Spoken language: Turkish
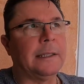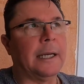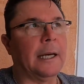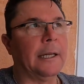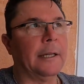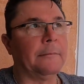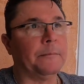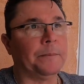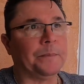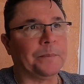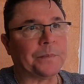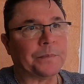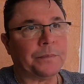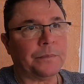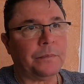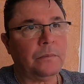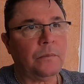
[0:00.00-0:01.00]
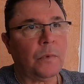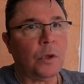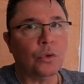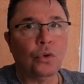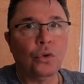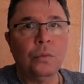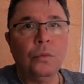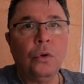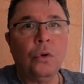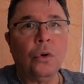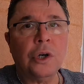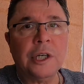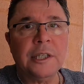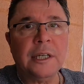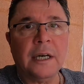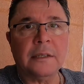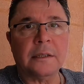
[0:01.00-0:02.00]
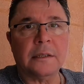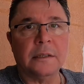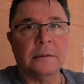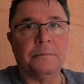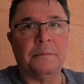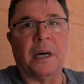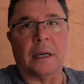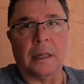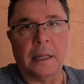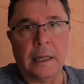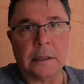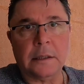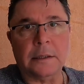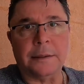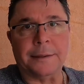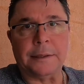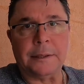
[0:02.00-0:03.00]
Yani durumu o kadar parlak